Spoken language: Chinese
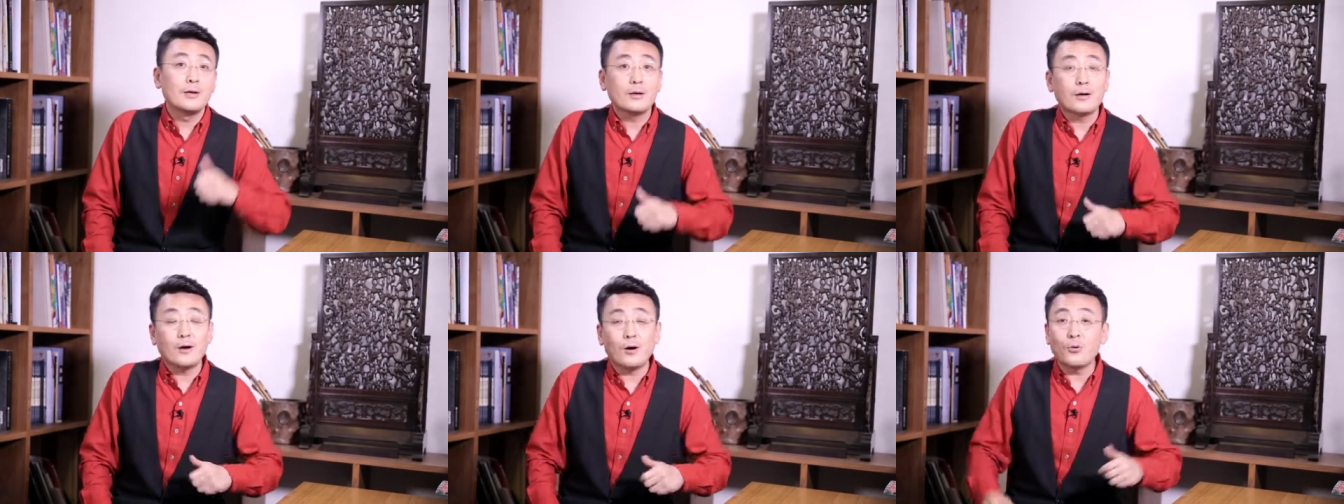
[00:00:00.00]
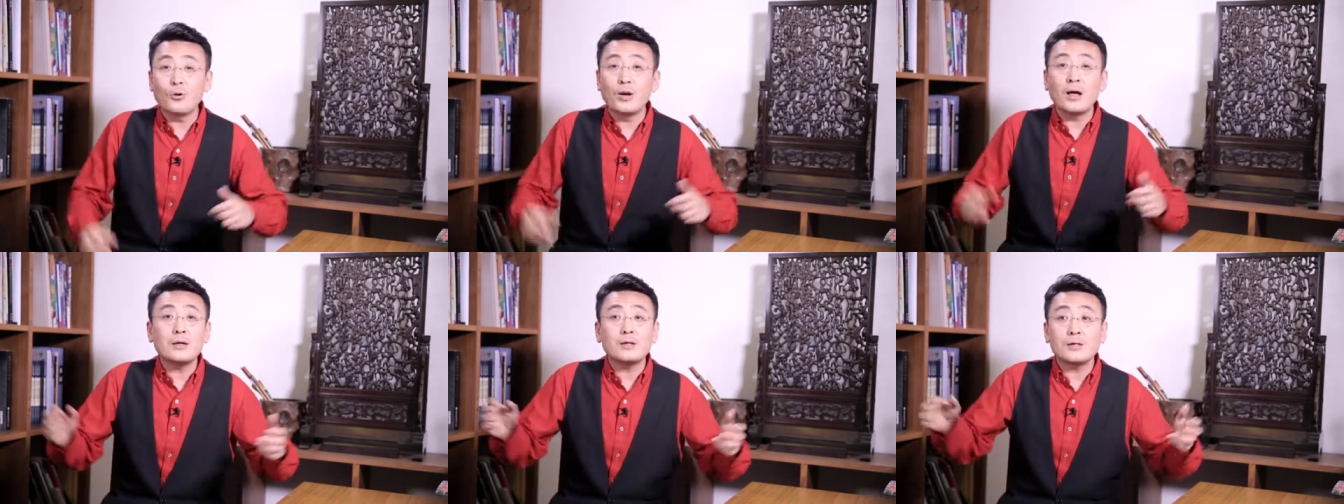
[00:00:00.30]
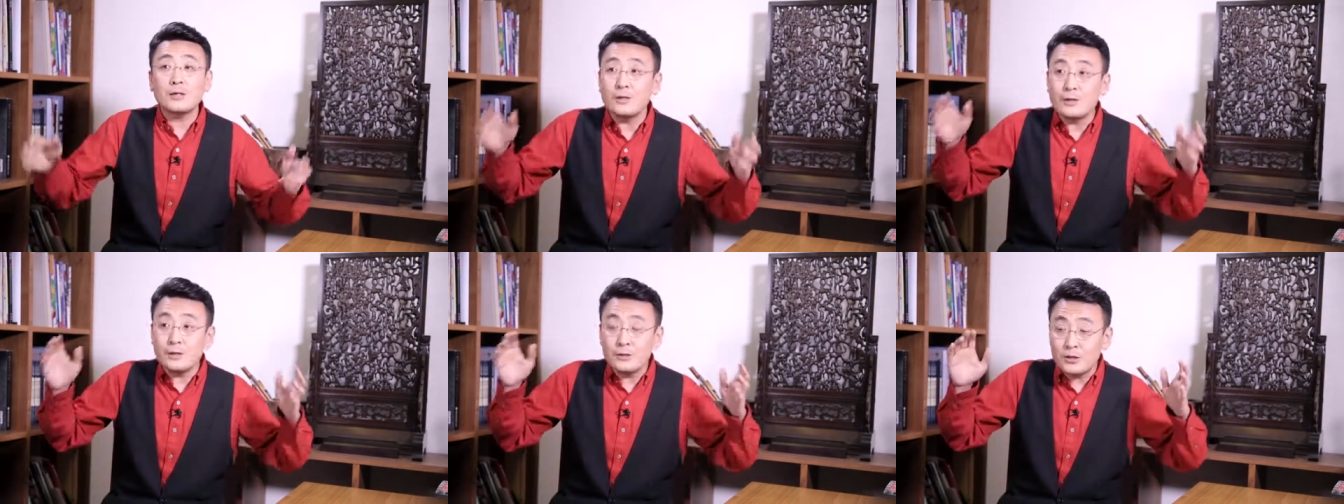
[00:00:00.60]
后来
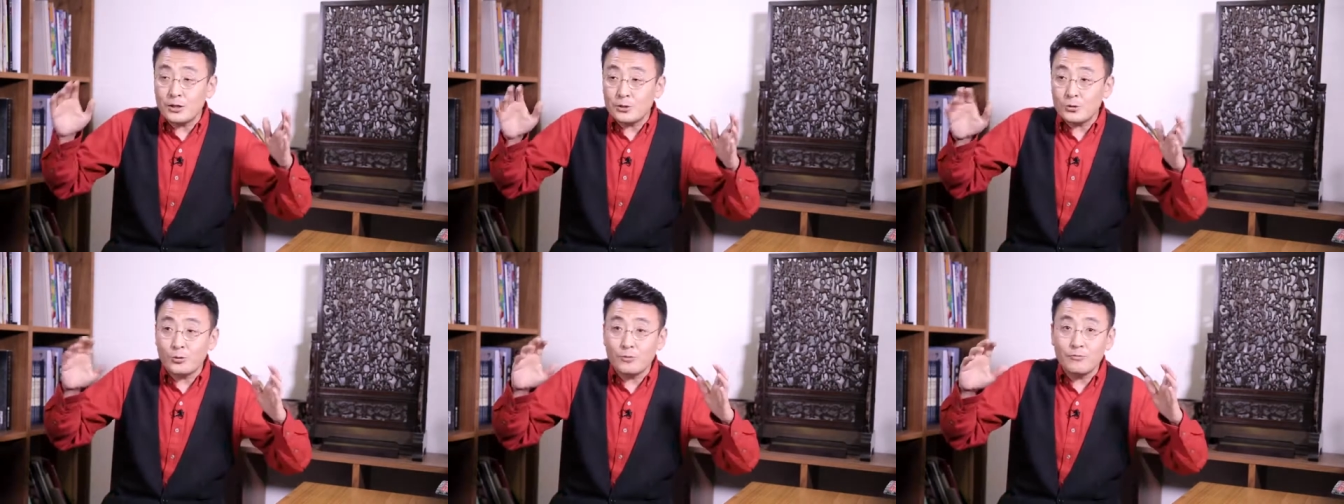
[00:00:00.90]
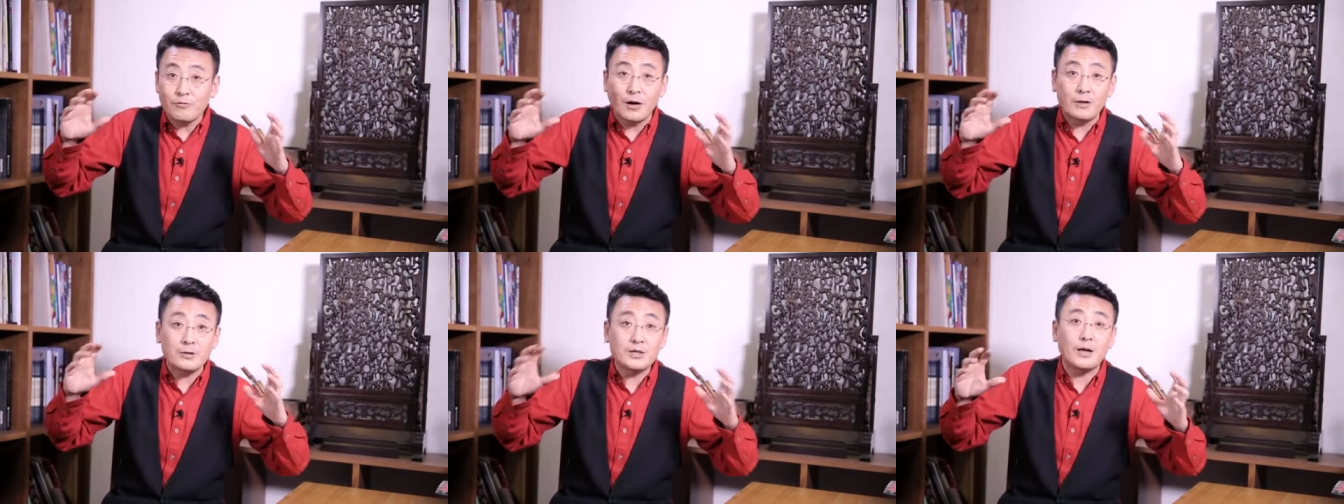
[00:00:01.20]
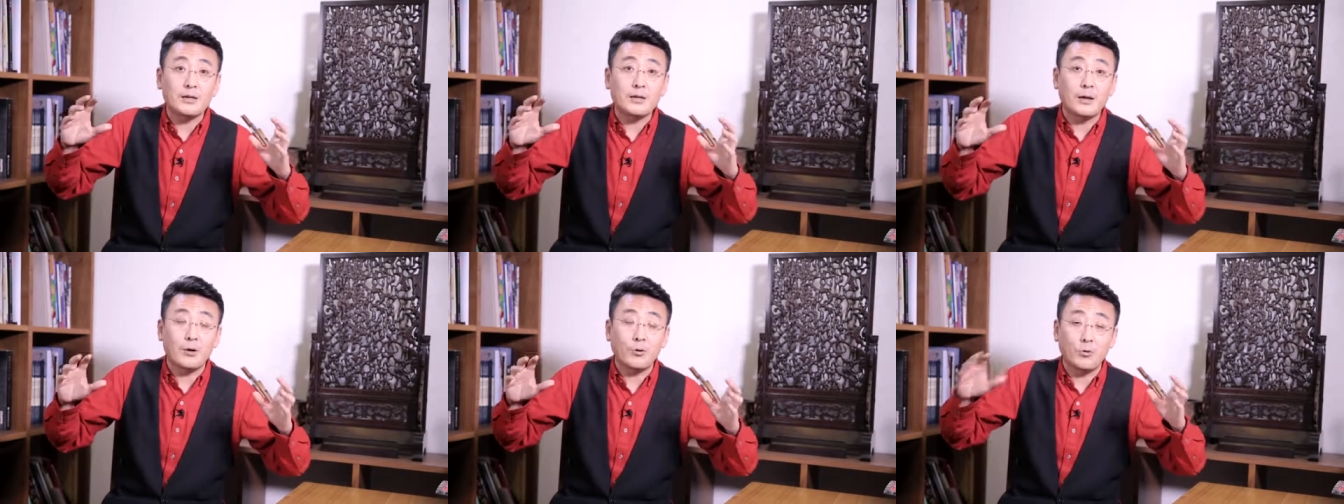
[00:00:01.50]
这个这种网
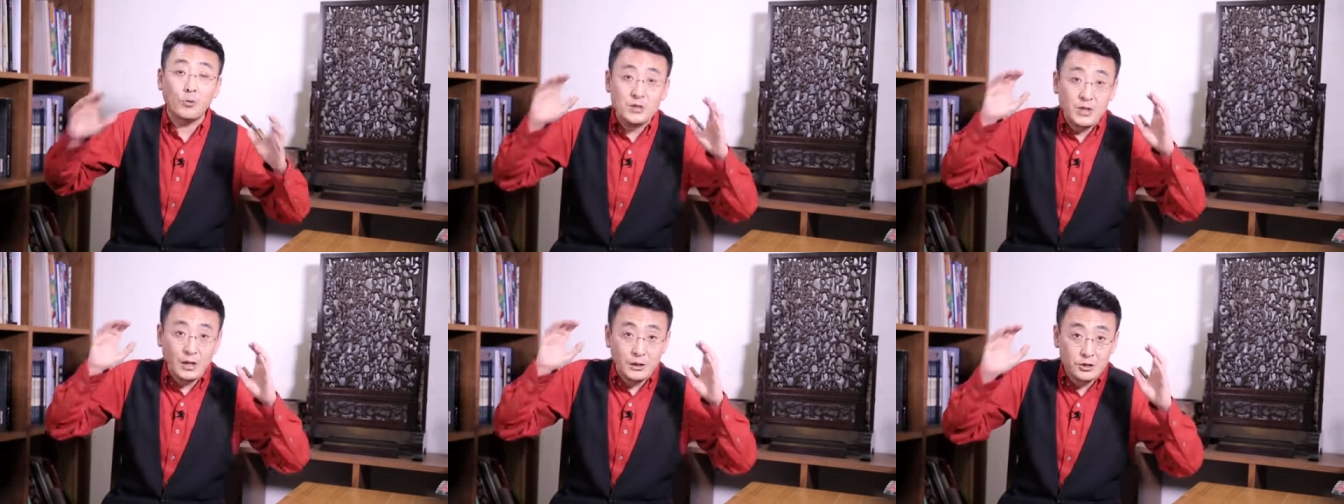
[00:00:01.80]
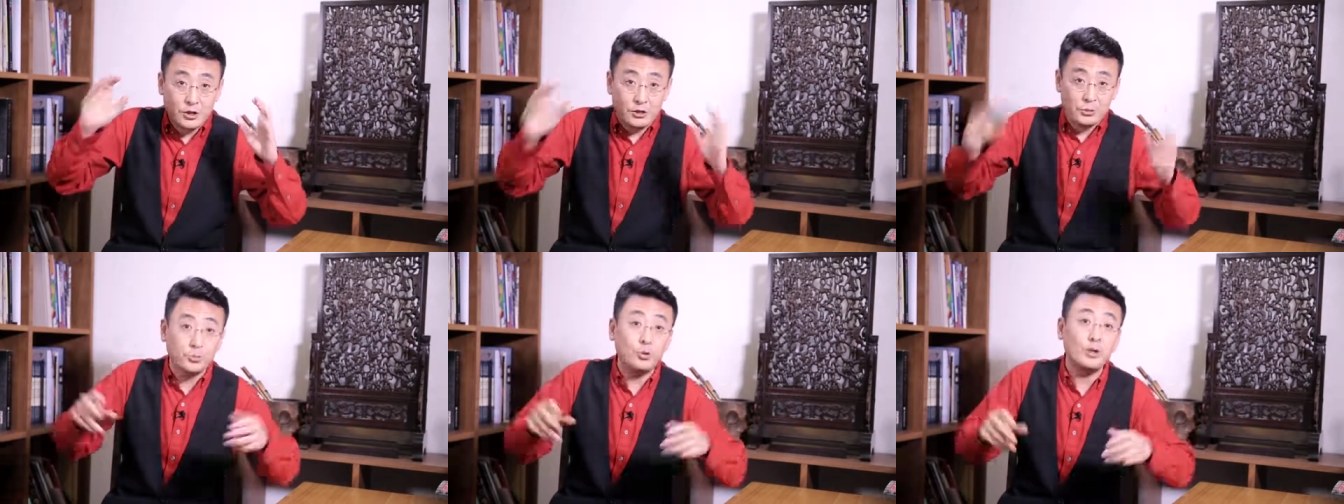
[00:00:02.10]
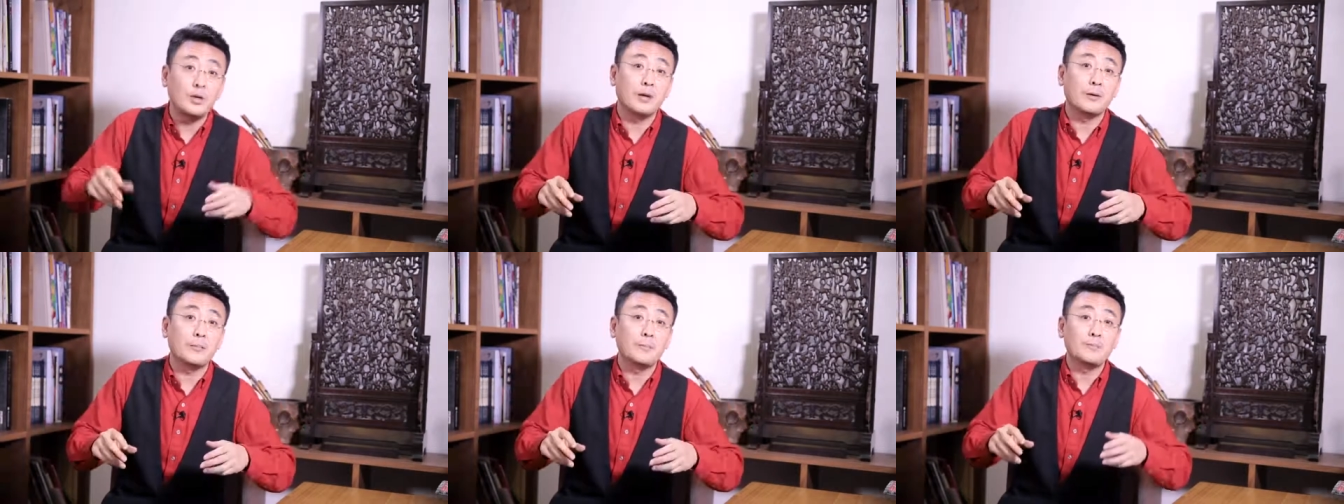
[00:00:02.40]
站呢，国家整
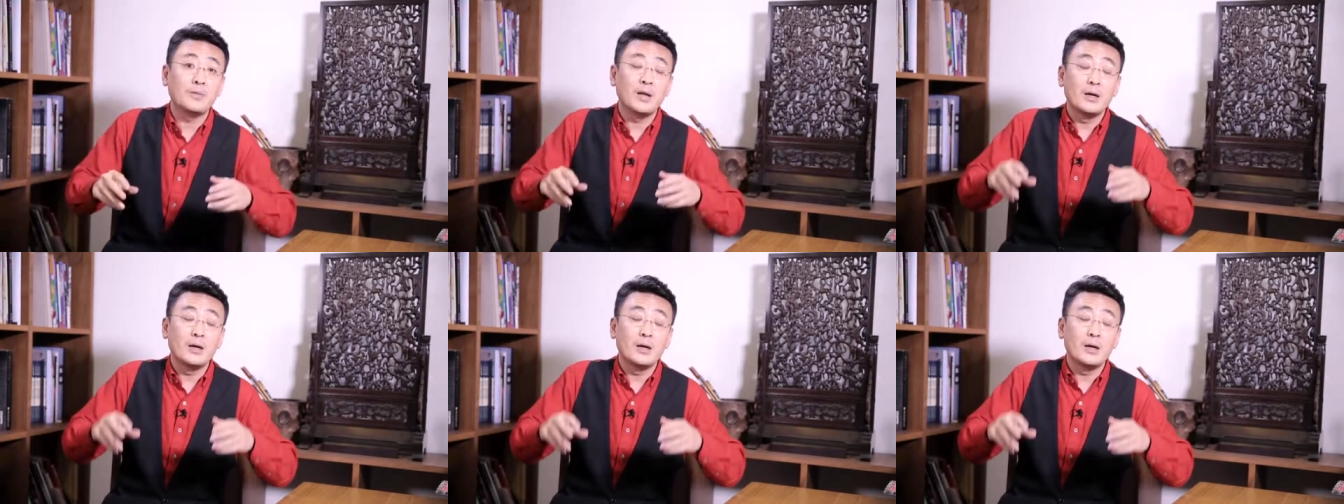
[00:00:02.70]
顿了，